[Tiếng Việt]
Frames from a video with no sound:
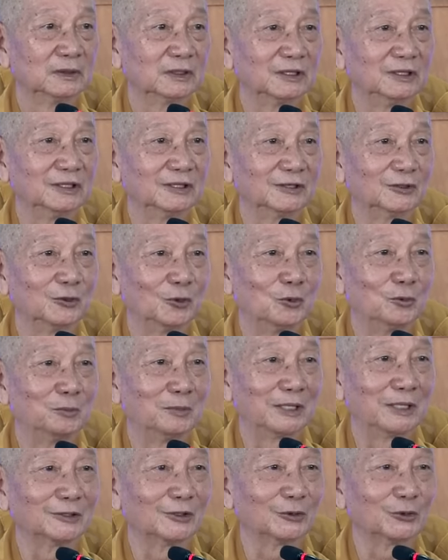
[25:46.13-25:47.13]
thì cụ
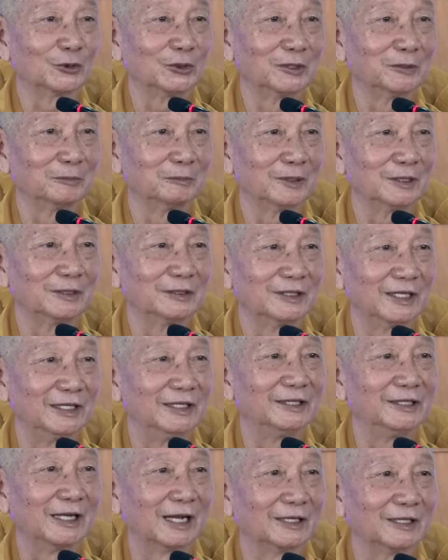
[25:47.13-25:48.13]
Mai Thọ Truyền mới
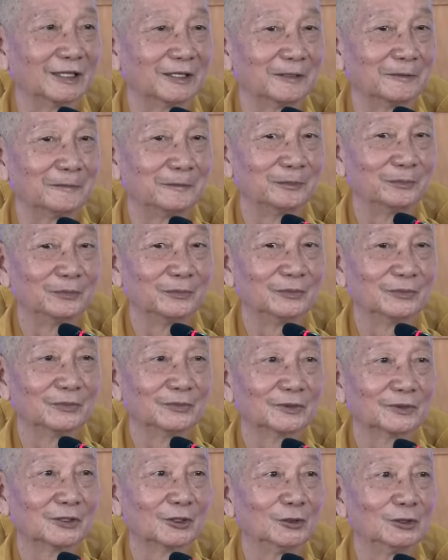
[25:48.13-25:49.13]
nghĩ rằng
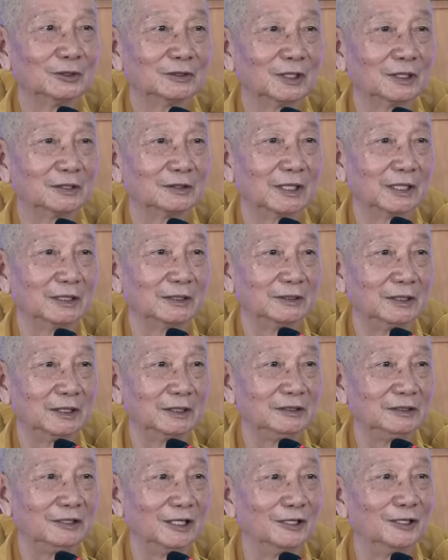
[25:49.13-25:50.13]
tôi tới đây
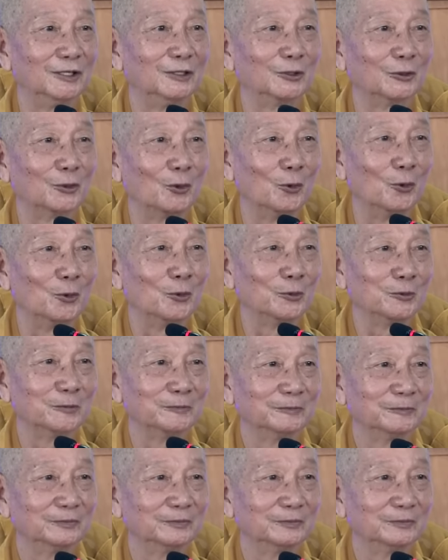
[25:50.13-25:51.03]
để nhờ cụ